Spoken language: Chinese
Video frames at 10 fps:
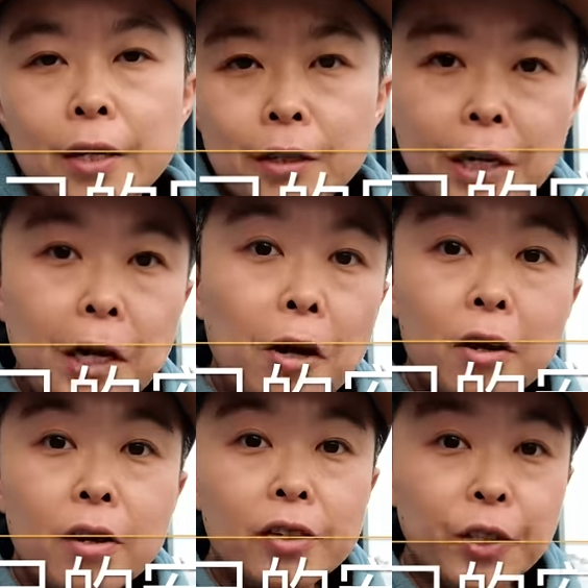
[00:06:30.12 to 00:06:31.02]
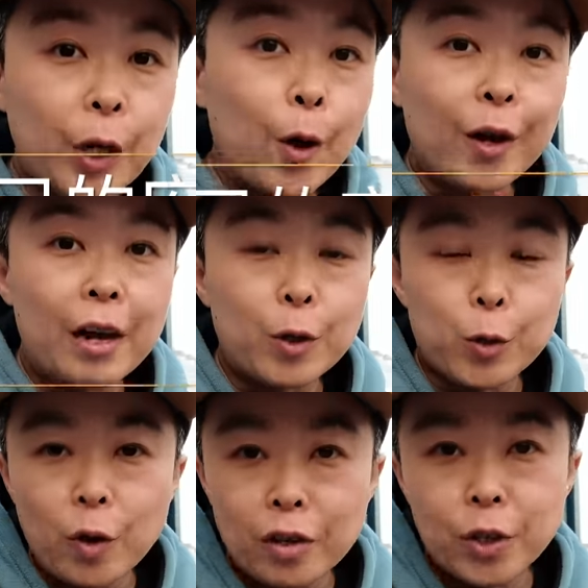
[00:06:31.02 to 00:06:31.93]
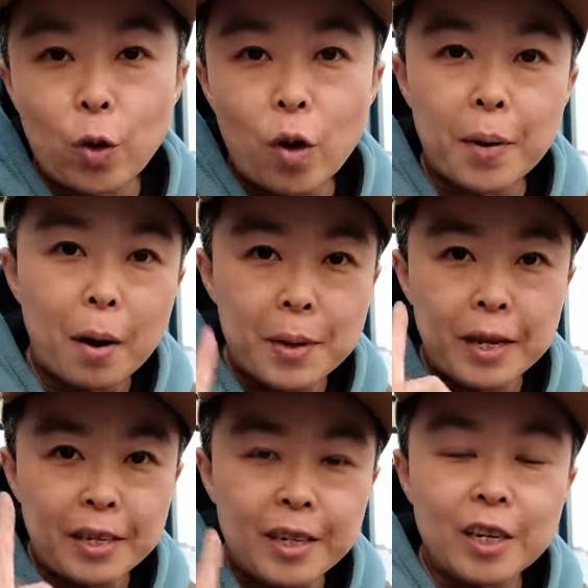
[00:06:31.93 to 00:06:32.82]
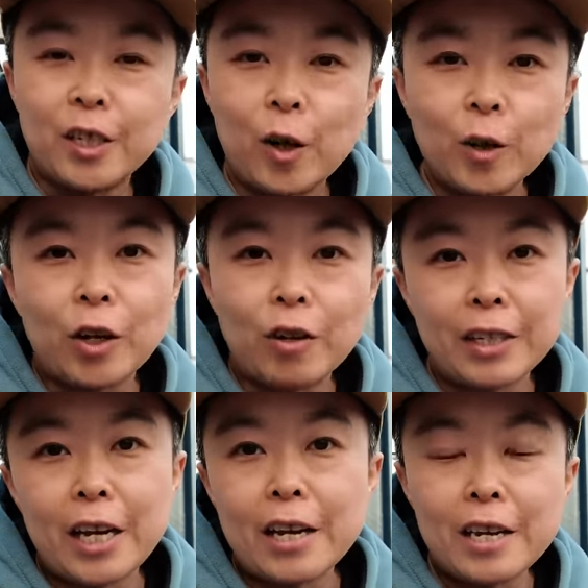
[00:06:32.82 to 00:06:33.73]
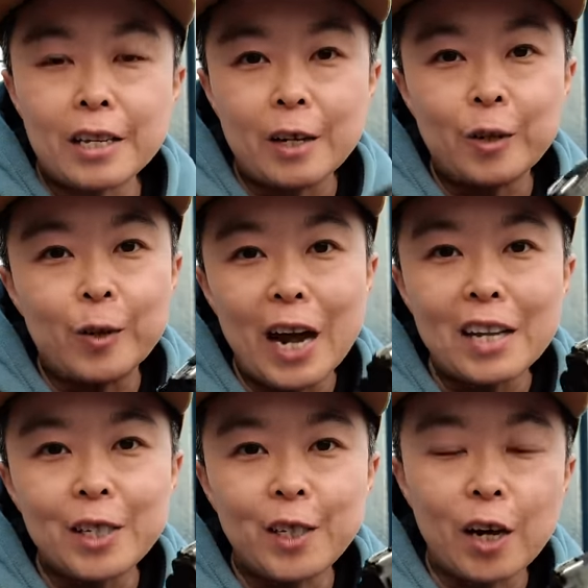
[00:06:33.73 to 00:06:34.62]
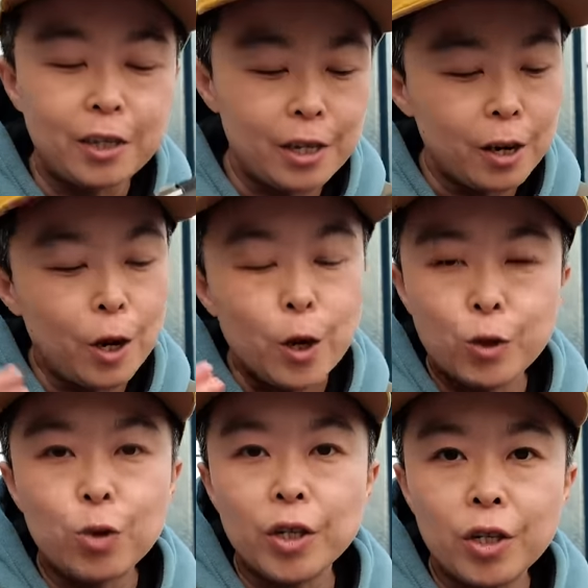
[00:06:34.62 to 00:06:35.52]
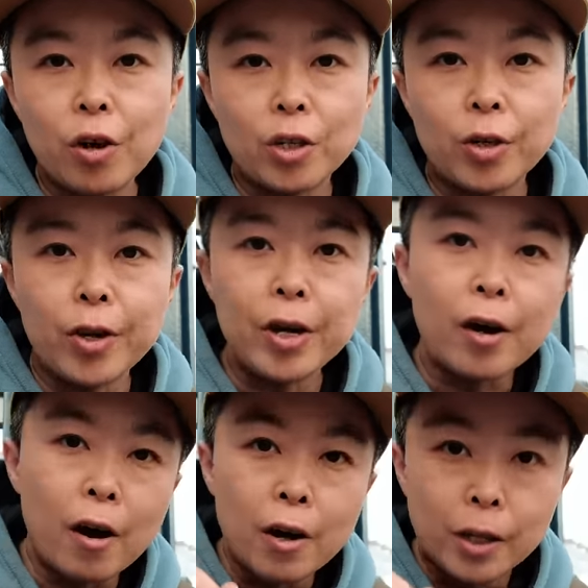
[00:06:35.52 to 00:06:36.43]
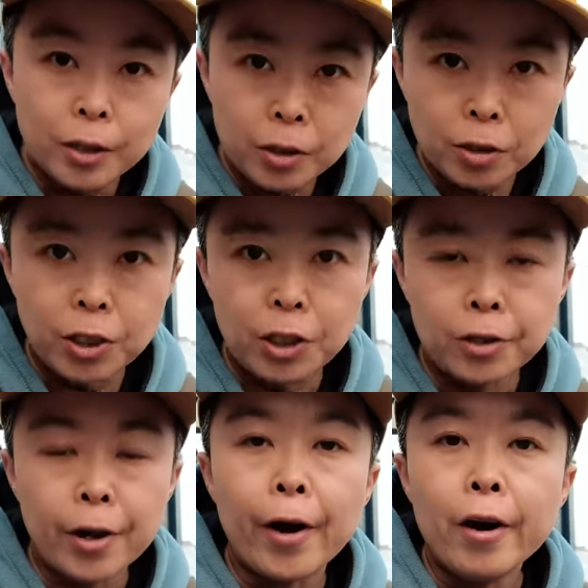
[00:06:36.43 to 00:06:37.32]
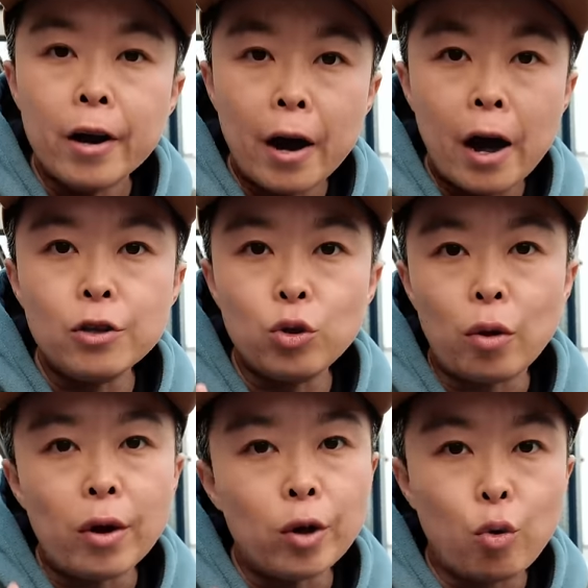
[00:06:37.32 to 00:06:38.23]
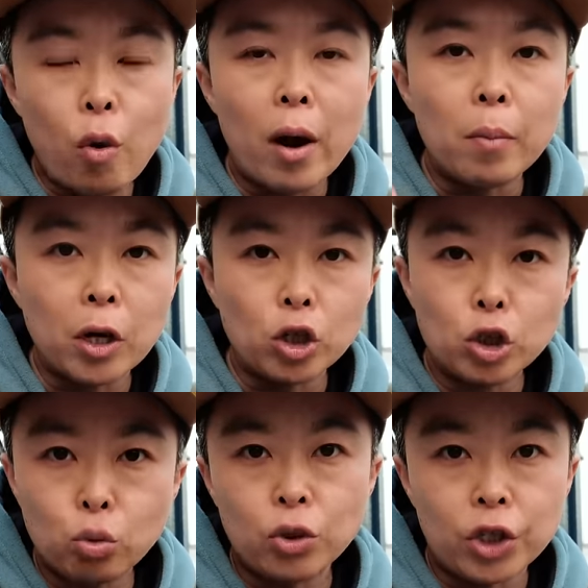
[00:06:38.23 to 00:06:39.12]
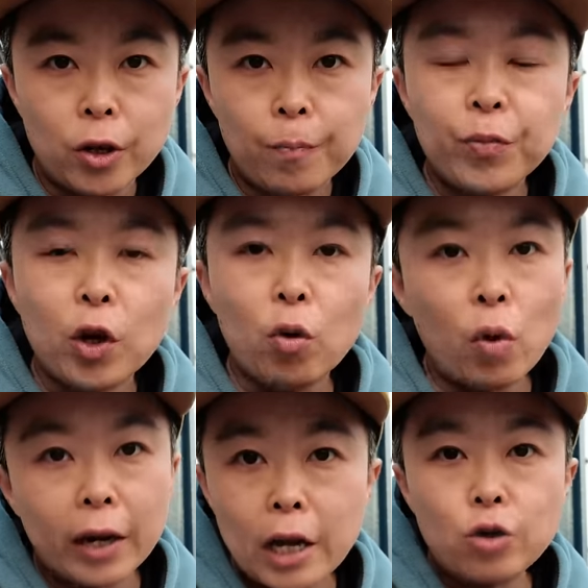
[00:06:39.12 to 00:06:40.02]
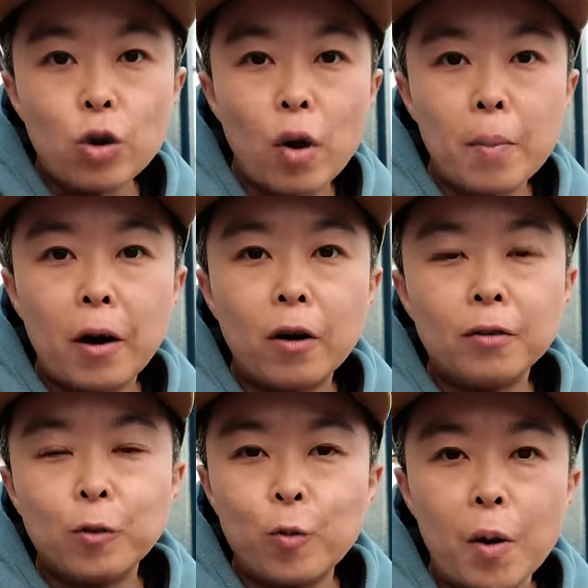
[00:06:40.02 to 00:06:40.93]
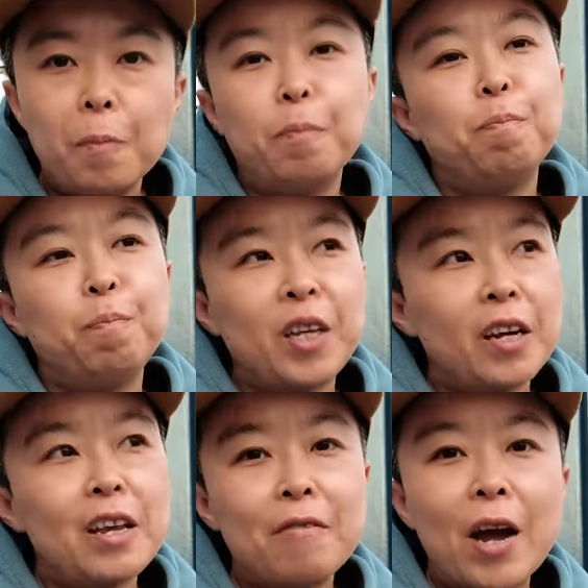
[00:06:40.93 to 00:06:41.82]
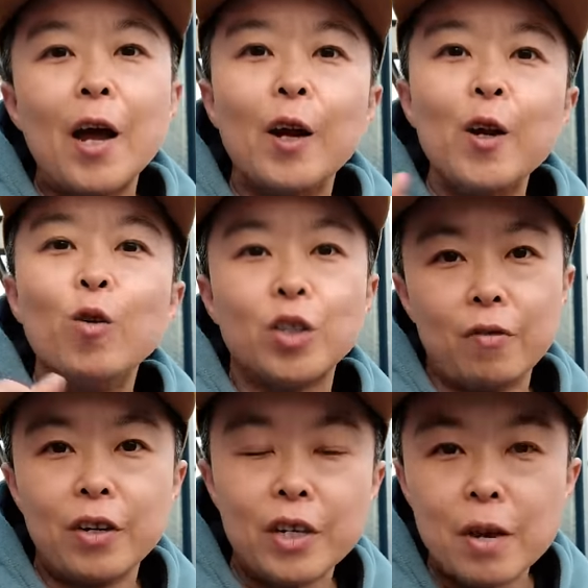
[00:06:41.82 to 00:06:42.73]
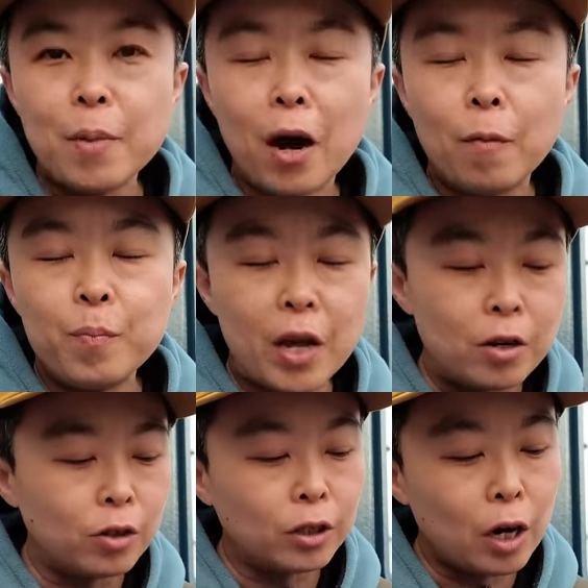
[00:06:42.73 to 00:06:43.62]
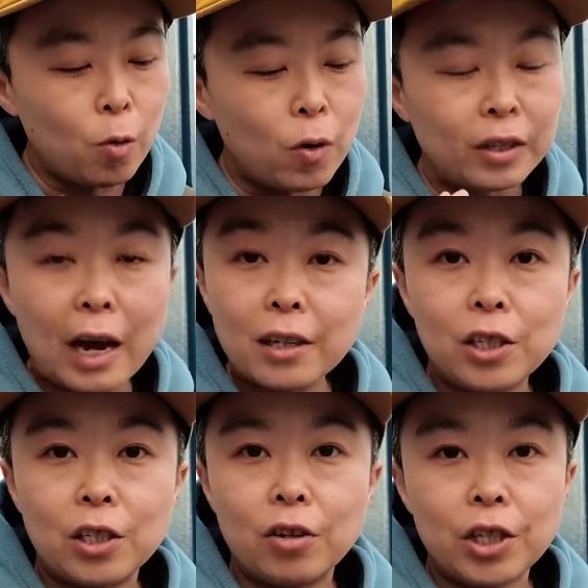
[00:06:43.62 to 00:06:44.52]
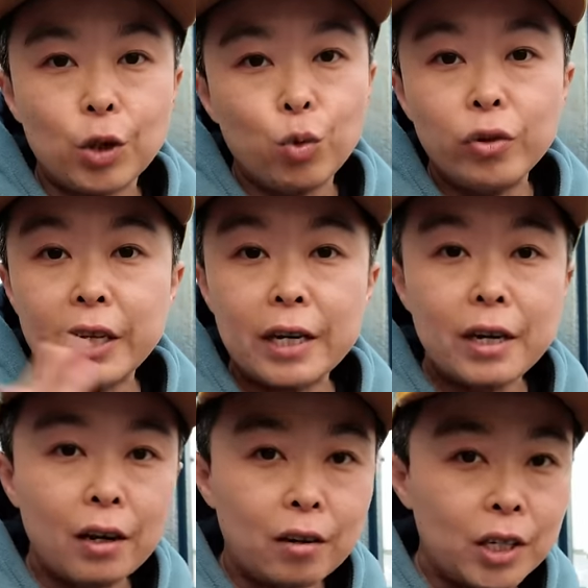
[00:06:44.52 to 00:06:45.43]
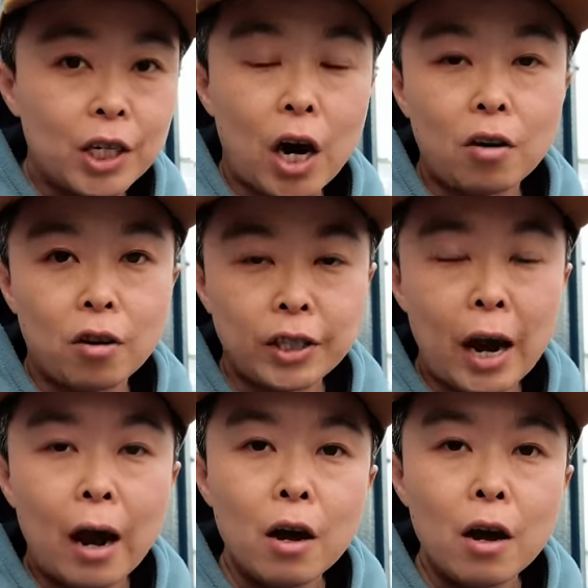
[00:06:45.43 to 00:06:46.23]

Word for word: 在这儿呢，想要给所有的小伙伴们一个小小的建议那就是拿起相机去测试一个自己的安全快门数值。我的安全快门，我定义为六十分之一秒，也就是当我拿起相机，无论在任何的场合下，